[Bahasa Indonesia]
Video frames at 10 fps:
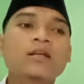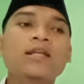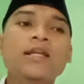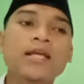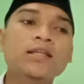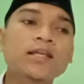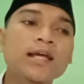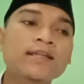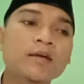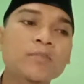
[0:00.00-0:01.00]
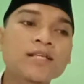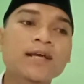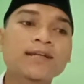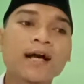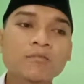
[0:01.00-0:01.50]
Nilai-nilai yang
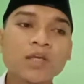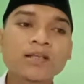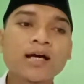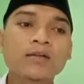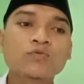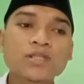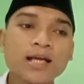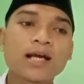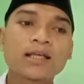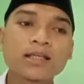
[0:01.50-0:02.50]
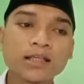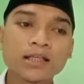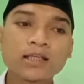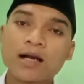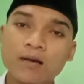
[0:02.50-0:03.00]
bisa diambil dari usaha
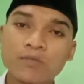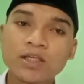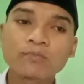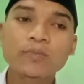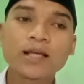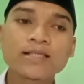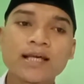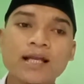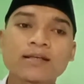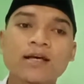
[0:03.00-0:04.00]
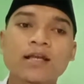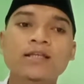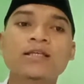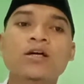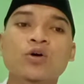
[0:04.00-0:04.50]
ini mengambil pelajaran
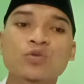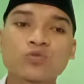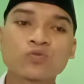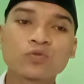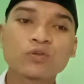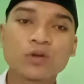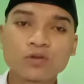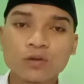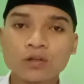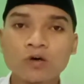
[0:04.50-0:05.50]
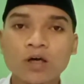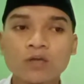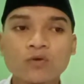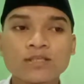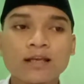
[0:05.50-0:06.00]
dari Rasulullah
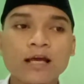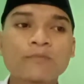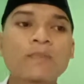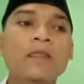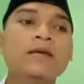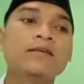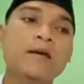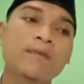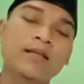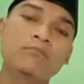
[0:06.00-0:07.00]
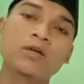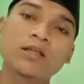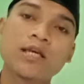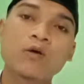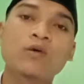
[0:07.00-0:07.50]
SAW yang mana
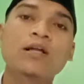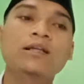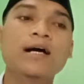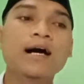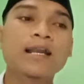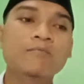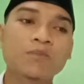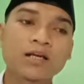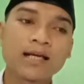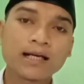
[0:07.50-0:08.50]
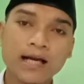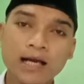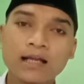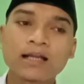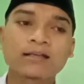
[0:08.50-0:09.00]
beliau dalam
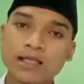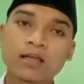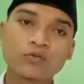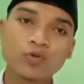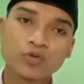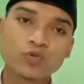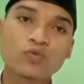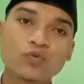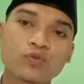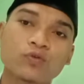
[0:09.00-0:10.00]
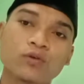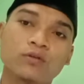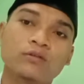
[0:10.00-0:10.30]
berdagang selalu jujur.